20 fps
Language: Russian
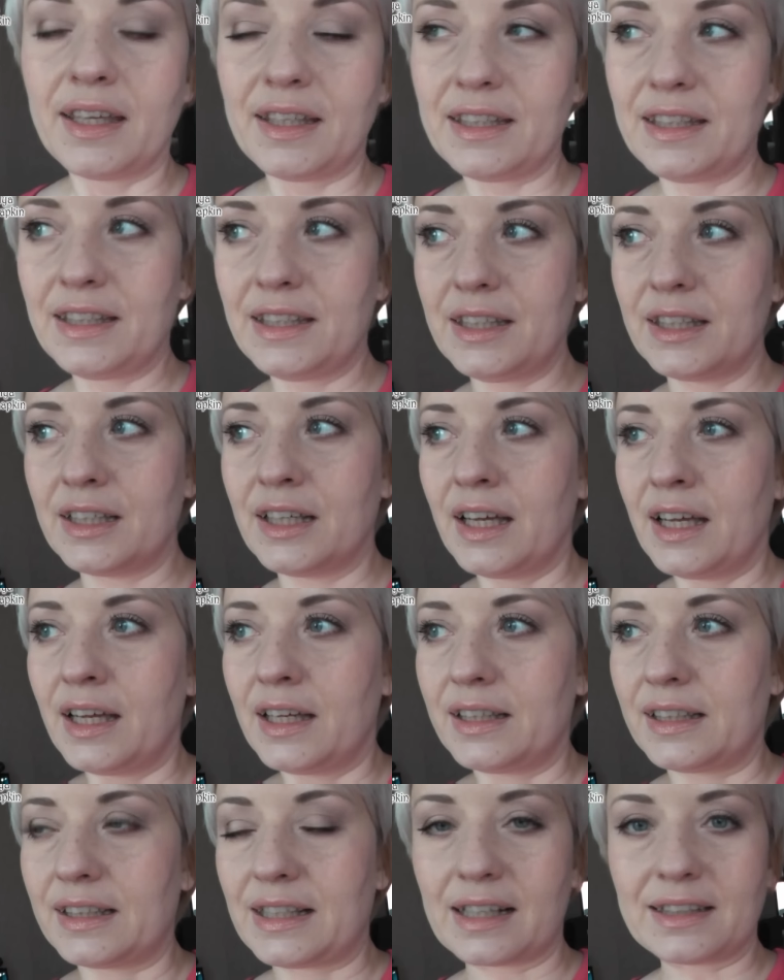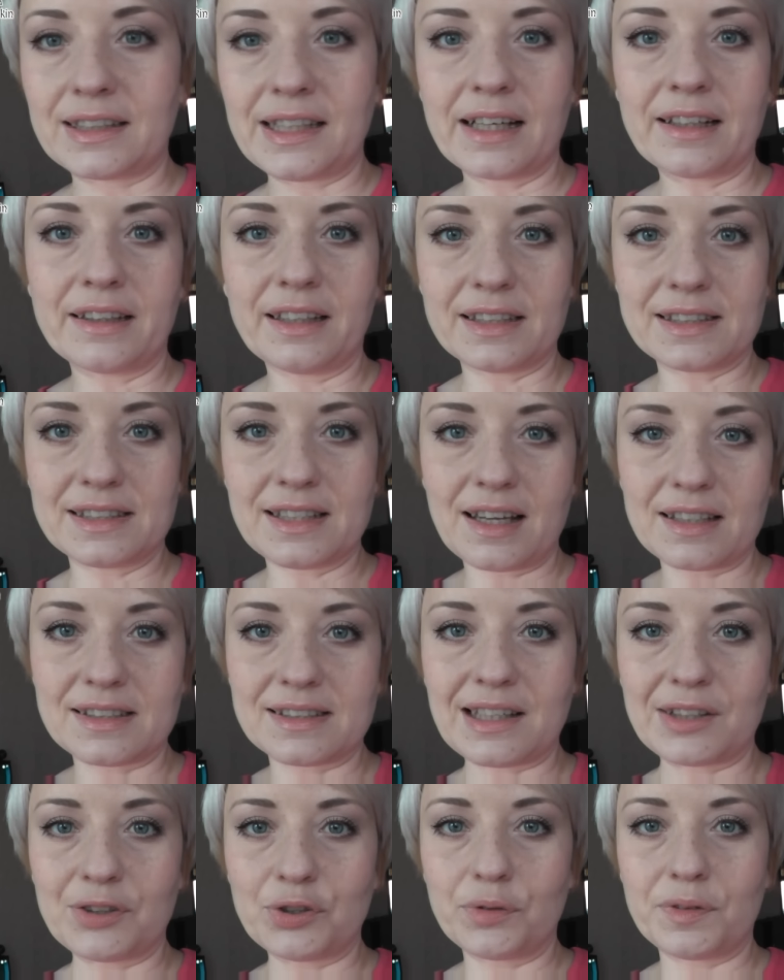И когда глаза
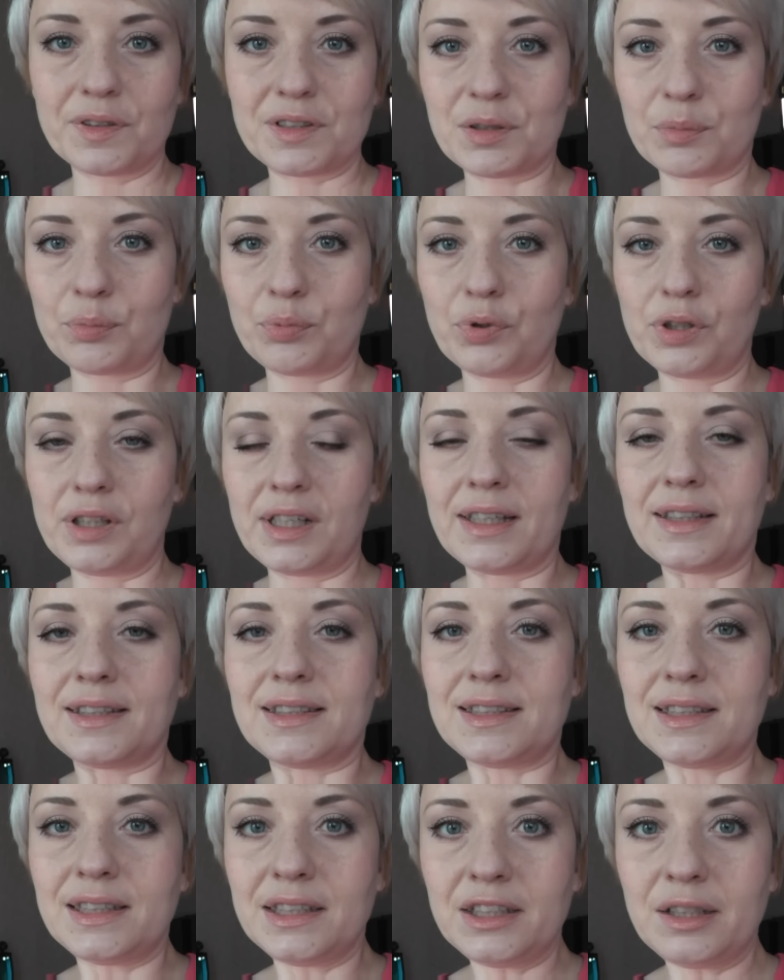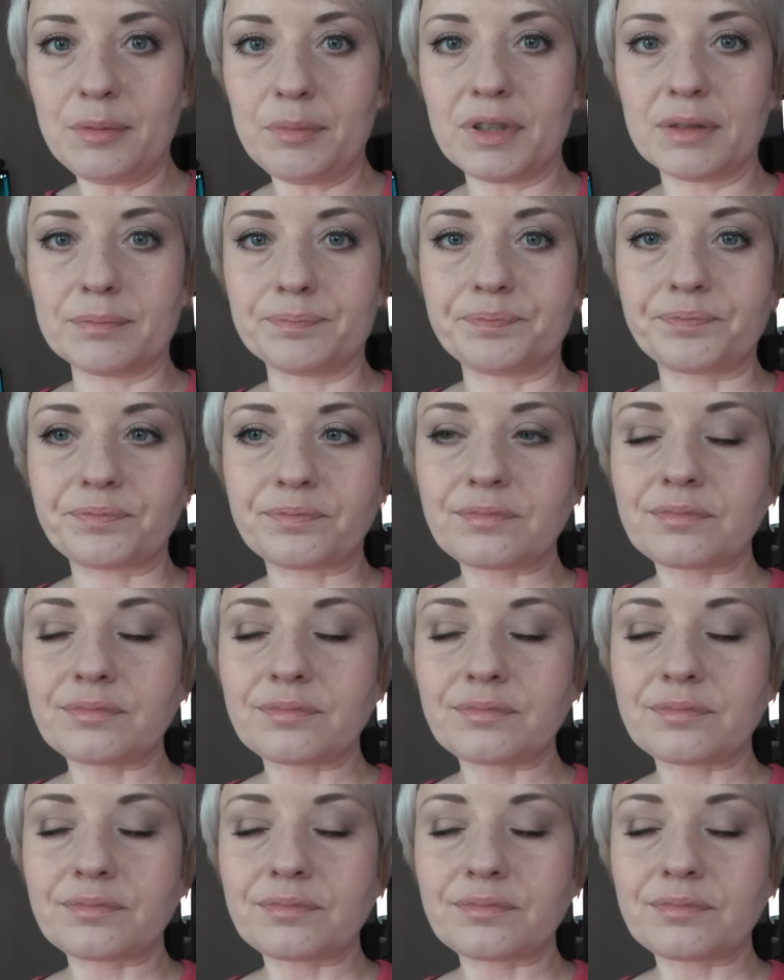становятся более синими,